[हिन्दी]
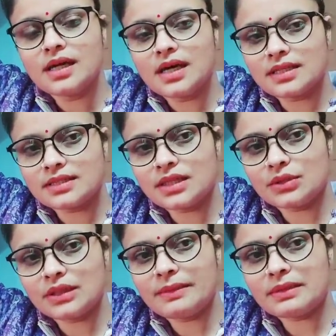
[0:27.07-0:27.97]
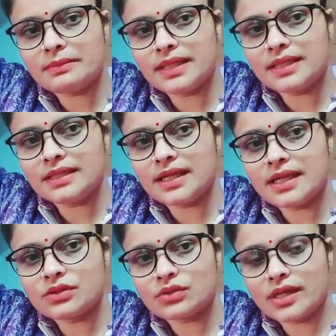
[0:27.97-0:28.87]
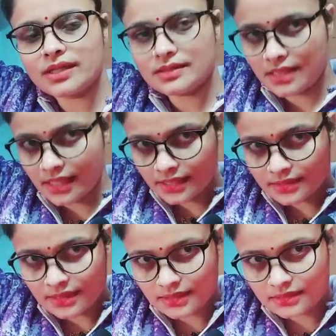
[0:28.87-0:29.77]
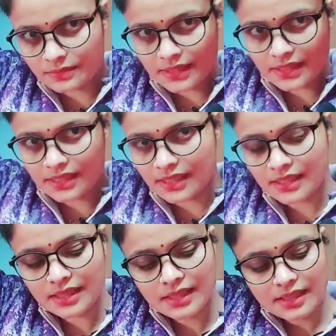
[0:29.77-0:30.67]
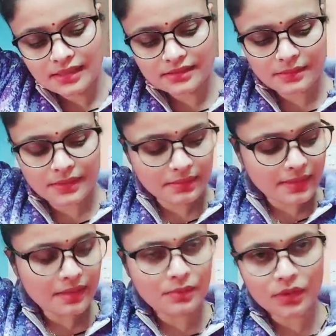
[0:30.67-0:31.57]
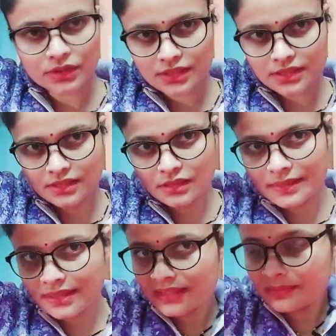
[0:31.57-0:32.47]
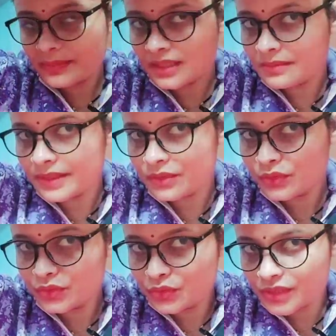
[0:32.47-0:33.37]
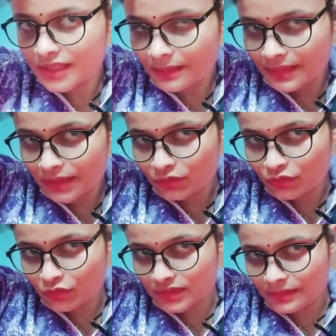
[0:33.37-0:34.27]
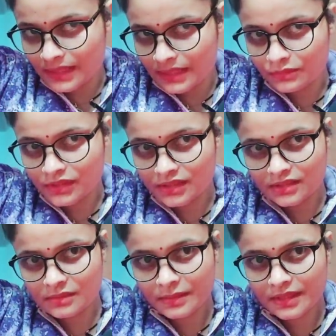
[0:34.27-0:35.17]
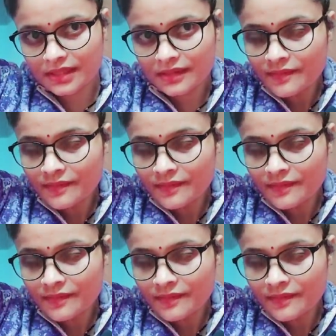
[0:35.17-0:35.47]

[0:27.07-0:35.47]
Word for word: अच्छा होता है बट मैंने ये एनजीओ का हेयर सेटिंग स्प्रे लिया है इससे मेरे बाल बहुत अच्छे से ही मैंने मतलब मेरे को यूज़ किया है मैंने तो इसके बारे में मुझे अच्छे से पता है